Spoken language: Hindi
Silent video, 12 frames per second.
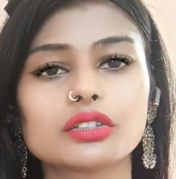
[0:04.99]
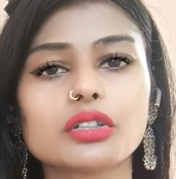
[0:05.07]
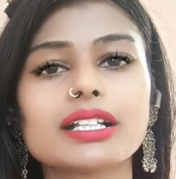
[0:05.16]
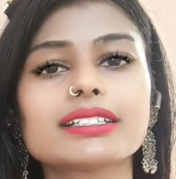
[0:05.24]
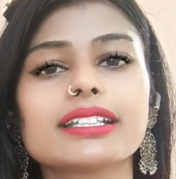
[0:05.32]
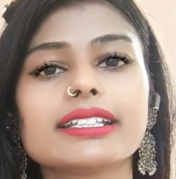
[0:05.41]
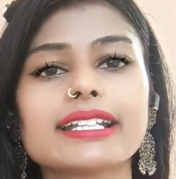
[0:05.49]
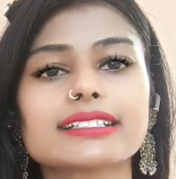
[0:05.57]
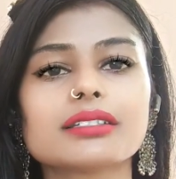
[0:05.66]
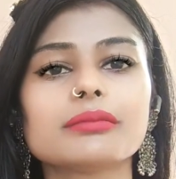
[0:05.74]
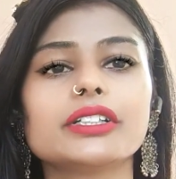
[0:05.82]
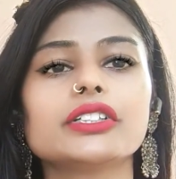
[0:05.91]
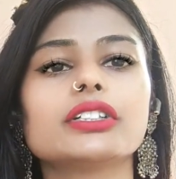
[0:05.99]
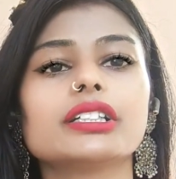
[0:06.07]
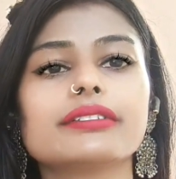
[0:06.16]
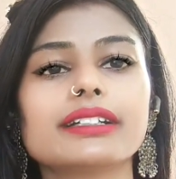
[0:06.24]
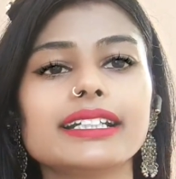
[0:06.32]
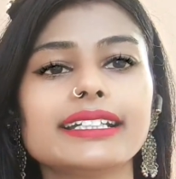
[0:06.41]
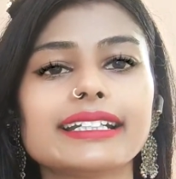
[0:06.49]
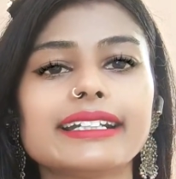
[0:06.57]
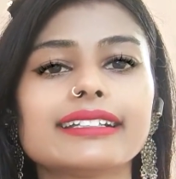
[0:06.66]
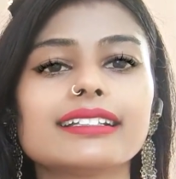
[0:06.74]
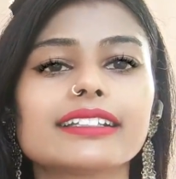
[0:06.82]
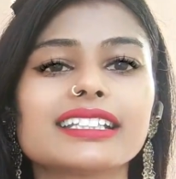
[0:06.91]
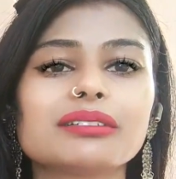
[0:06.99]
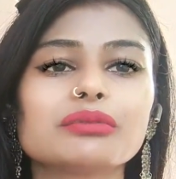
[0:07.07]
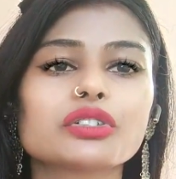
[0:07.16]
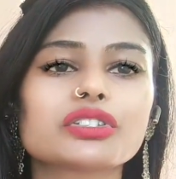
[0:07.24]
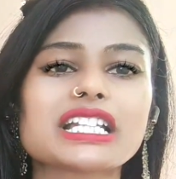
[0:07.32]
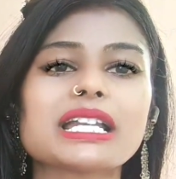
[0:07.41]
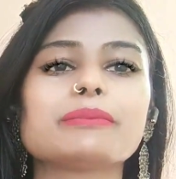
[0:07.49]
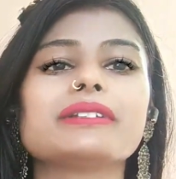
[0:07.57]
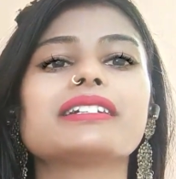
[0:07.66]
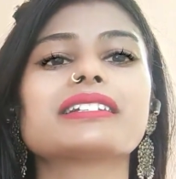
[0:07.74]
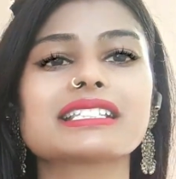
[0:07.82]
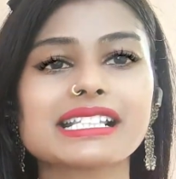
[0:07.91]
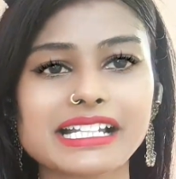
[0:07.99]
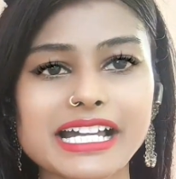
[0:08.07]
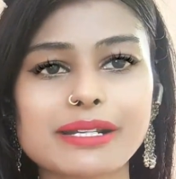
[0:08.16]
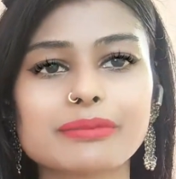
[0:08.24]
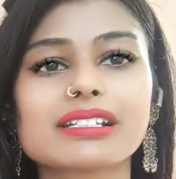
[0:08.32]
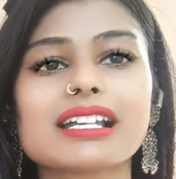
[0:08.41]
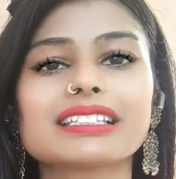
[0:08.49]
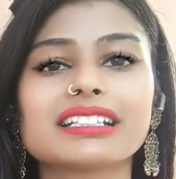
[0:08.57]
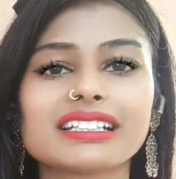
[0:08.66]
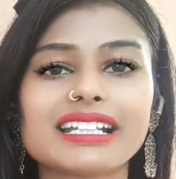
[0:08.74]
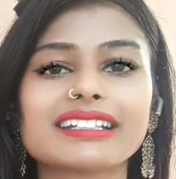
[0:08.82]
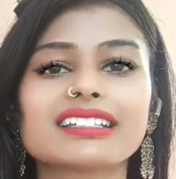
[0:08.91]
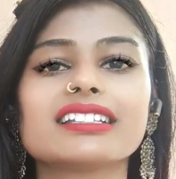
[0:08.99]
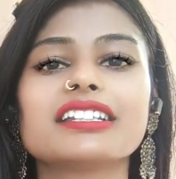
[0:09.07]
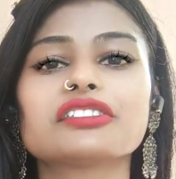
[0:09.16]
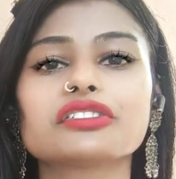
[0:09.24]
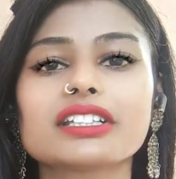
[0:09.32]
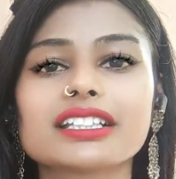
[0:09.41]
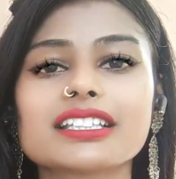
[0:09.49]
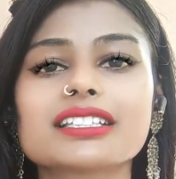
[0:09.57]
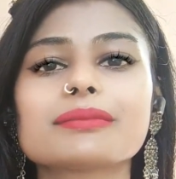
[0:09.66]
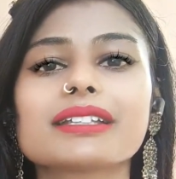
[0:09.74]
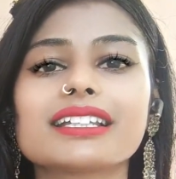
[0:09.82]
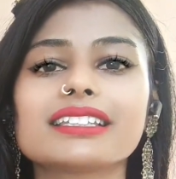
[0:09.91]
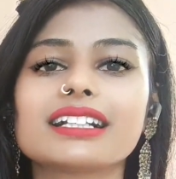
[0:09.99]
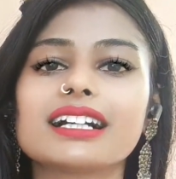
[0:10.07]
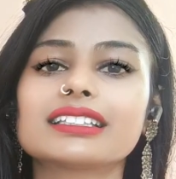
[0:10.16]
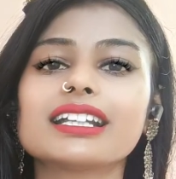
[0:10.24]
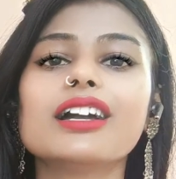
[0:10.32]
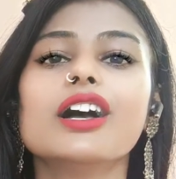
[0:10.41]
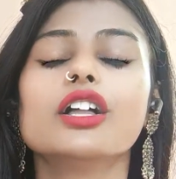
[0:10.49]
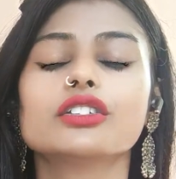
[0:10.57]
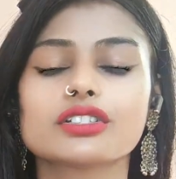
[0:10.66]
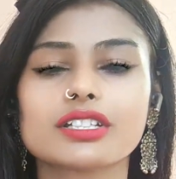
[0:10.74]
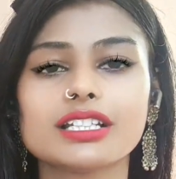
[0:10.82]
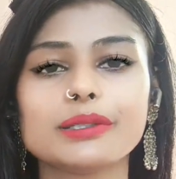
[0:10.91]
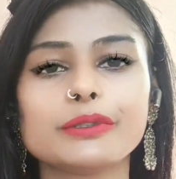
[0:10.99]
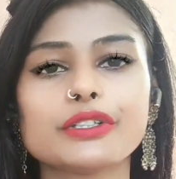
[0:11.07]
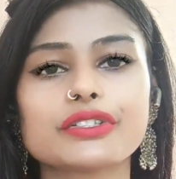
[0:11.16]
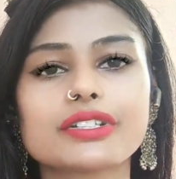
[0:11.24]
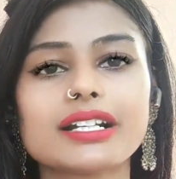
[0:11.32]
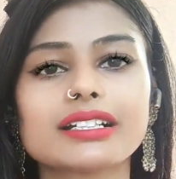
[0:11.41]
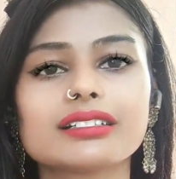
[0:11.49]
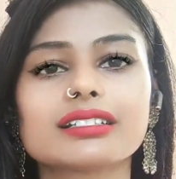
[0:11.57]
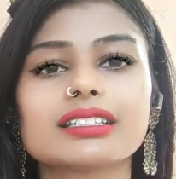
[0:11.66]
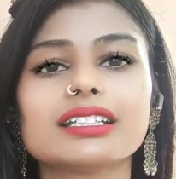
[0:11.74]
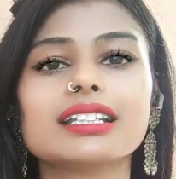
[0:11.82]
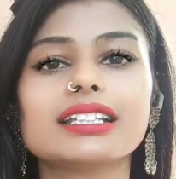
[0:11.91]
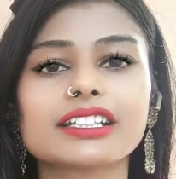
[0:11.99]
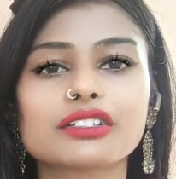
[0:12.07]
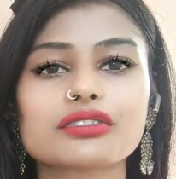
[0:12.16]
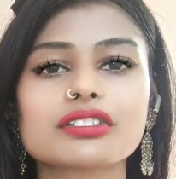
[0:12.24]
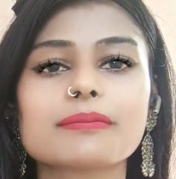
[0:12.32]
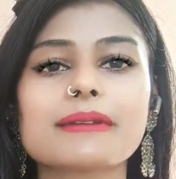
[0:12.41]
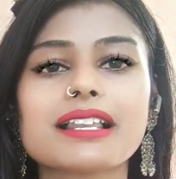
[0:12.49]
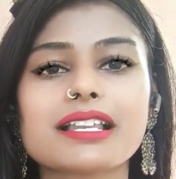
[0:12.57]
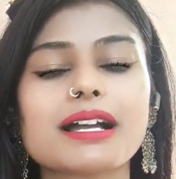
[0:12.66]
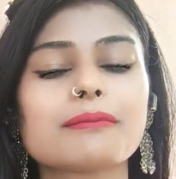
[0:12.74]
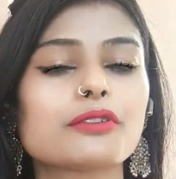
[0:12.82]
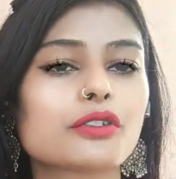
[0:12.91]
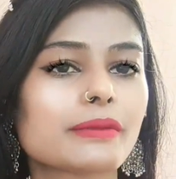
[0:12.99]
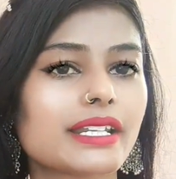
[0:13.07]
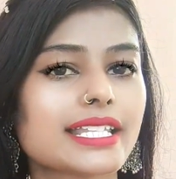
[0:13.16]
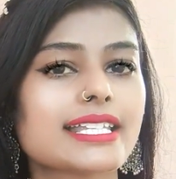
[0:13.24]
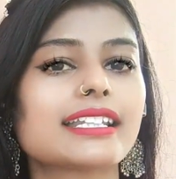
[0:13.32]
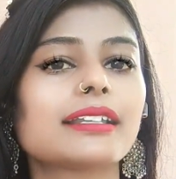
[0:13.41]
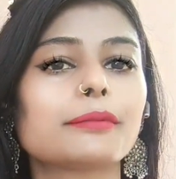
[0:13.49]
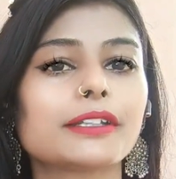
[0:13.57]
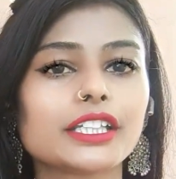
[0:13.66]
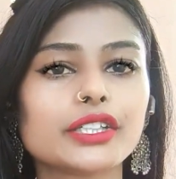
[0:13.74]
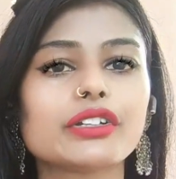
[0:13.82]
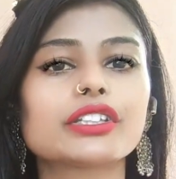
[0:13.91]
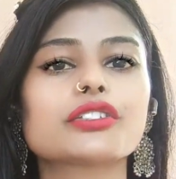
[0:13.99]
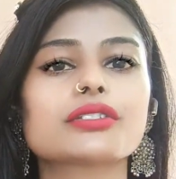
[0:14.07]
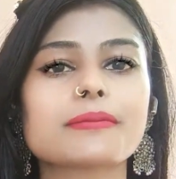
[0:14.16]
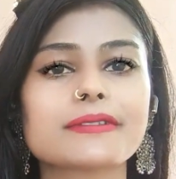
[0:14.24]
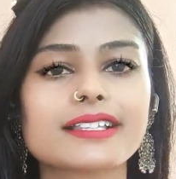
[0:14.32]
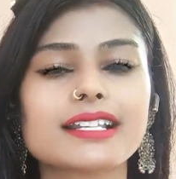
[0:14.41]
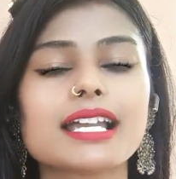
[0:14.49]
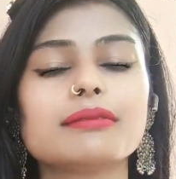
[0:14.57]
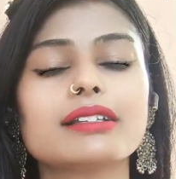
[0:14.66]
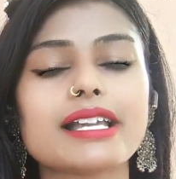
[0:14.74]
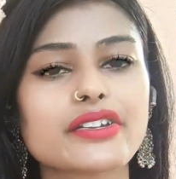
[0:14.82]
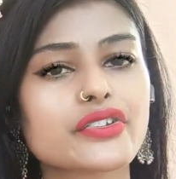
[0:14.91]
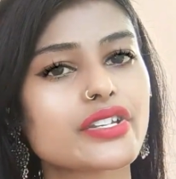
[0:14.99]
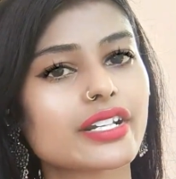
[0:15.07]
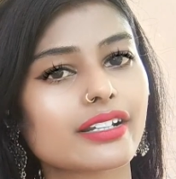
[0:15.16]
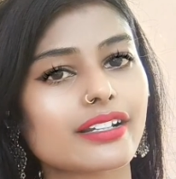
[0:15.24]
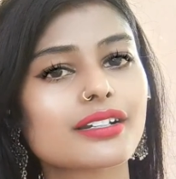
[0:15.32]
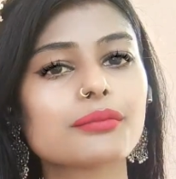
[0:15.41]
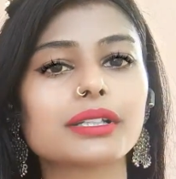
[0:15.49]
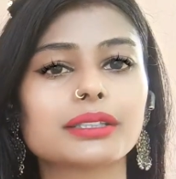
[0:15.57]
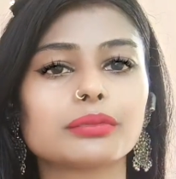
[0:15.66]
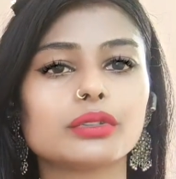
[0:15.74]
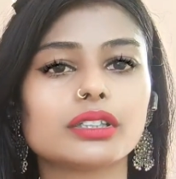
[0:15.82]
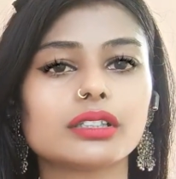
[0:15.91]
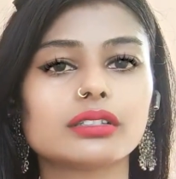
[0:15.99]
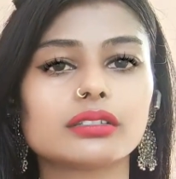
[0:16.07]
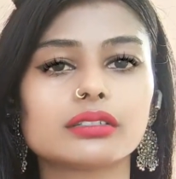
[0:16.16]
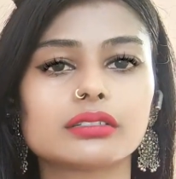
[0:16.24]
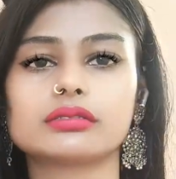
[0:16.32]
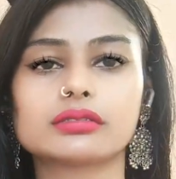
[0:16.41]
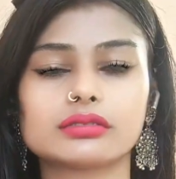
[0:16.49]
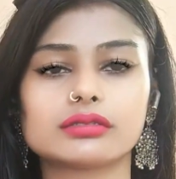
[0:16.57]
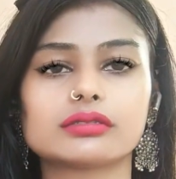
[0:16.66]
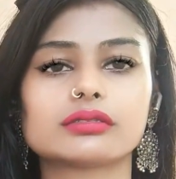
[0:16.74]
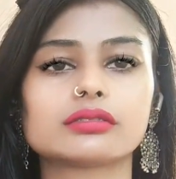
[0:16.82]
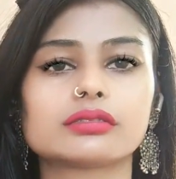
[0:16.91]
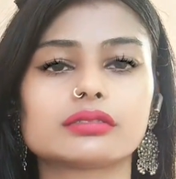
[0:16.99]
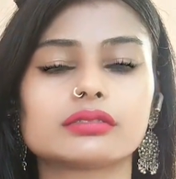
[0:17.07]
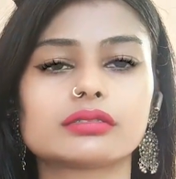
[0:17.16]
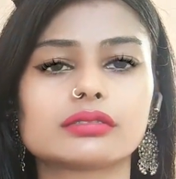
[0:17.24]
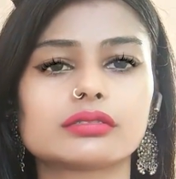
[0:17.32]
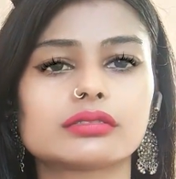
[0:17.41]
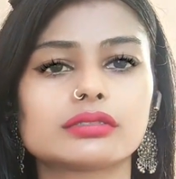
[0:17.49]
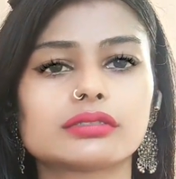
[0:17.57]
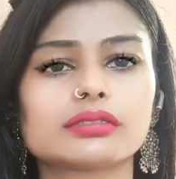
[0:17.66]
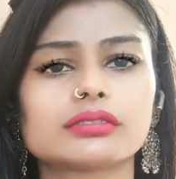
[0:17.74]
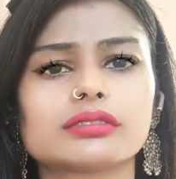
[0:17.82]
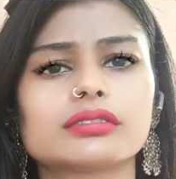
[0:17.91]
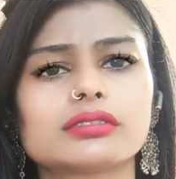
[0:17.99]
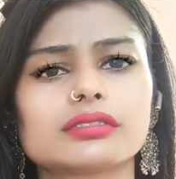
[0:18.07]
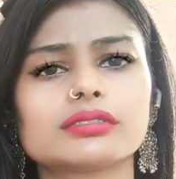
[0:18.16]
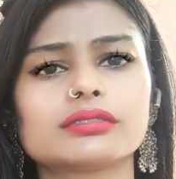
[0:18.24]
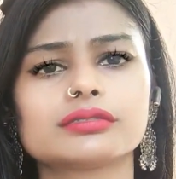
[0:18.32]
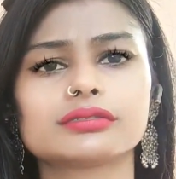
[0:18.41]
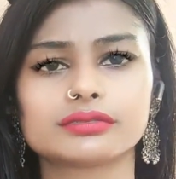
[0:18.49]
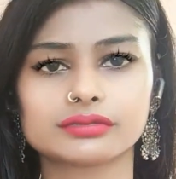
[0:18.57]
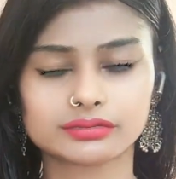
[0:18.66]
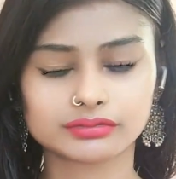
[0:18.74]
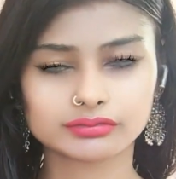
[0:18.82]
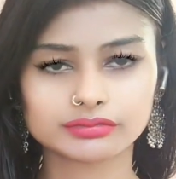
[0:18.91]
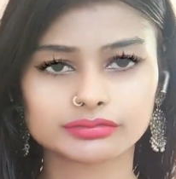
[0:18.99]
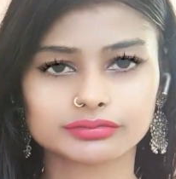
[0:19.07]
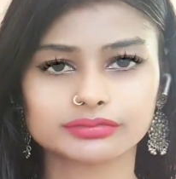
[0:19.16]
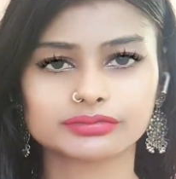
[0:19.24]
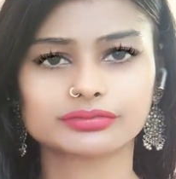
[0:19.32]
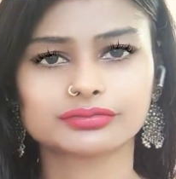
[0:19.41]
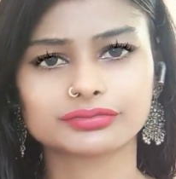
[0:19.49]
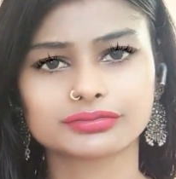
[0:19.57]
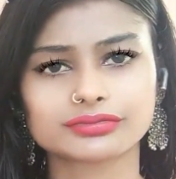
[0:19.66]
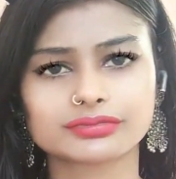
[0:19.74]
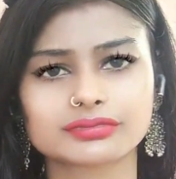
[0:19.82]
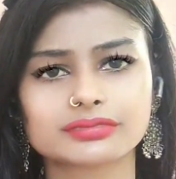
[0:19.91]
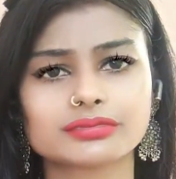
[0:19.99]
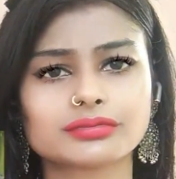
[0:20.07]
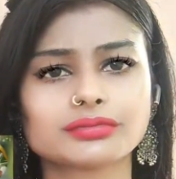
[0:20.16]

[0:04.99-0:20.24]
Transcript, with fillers: तो आज की रिएक्शन वीडियो होने वाली टाइटल है कि हम लोग चाय पीकर सरकार बनाते हैं टाइटल यही तो देखते हैं इसमें क्या दिखाता है तो चलिए वीडियो स्टार्ट करते हैं लेकिन उससे पहले आप लोग मेरे चैनल पर न्यू है तो सब्सक्राइब लाइक शेयर करना मत भूलना वोट देवे दादी हाँ, हाँ,